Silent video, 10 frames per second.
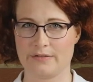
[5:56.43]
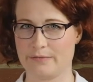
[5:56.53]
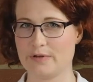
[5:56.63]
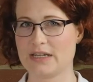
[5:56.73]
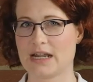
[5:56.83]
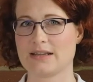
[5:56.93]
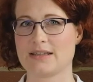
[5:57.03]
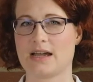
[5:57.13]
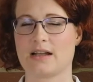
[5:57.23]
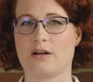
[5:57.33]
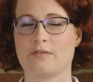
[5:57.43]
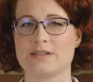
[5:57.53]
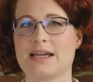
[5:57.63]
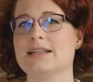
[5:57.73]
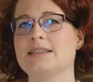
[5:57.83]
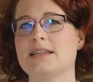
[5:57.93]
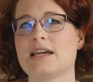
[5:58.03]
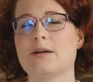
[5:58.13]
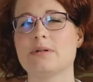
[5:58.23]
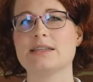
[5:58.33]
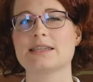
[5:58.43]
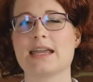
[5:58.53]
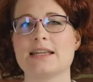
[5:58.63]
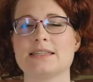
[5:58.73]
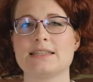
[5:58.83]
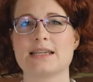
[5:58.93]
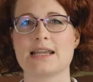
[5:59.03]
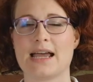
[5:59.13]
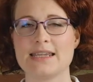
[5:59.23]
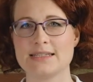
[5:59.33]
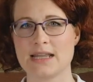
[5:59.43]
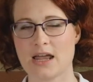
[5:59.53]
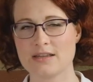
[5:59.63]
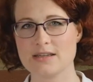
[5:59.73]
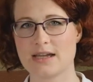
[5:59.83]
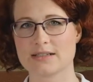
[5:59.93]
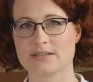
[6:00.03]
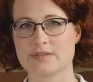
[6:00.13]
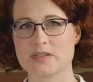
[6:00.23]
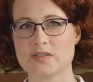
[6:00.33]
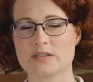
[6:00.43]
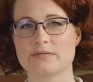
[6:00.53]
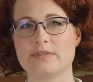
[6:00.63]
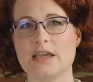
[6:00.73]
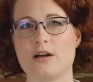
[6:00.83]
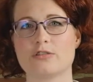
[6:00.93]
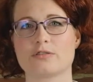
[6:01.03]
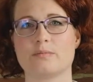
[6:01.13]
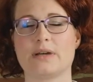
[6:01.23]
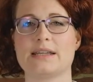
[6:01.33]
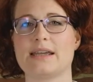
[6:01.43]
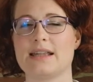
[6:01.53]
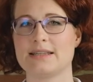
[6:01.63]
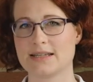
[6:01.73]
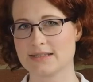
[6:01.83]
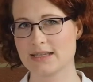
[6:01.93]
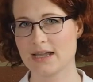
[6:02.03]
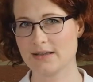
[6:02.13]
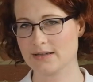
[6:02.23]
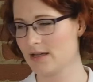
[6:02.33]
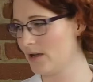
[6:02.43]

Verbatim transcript: Für den Antrag auf Teilzeitarbeit gelten die gleichen Antragsfristen wie auch schon bei der Elternzeit.